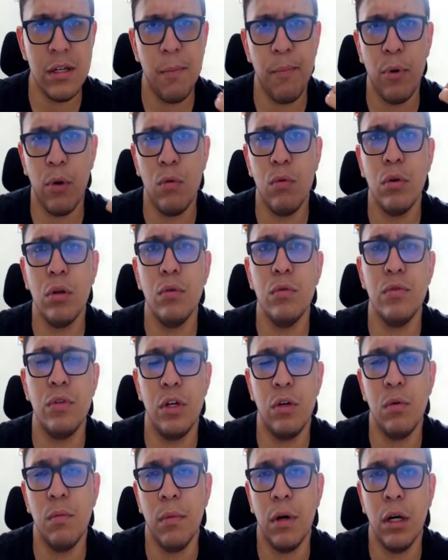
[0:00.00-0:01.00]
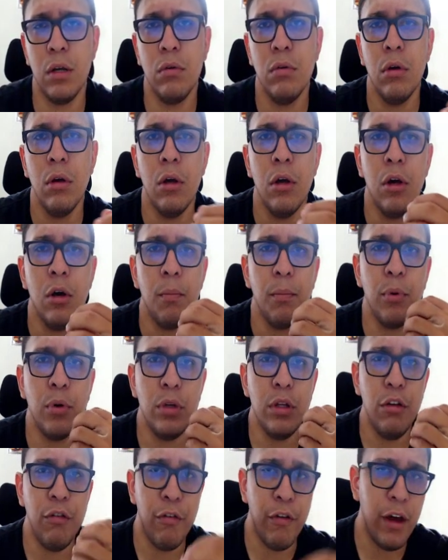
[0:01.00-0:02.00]
a procura do ser humano
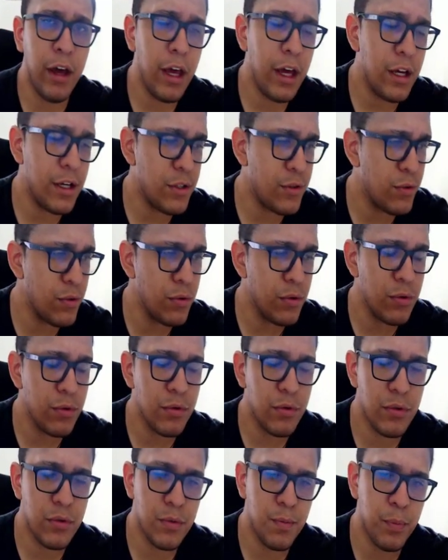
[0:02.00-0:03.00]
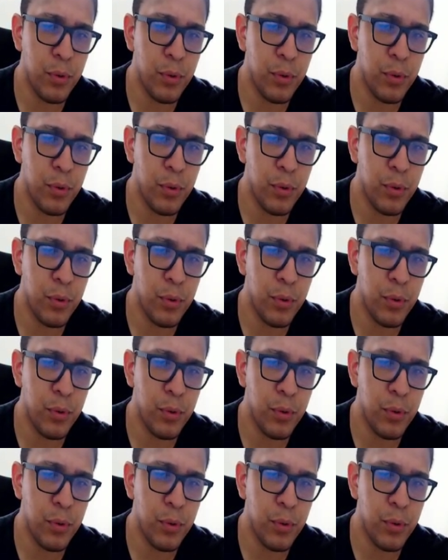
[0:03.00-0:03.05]
por diversos,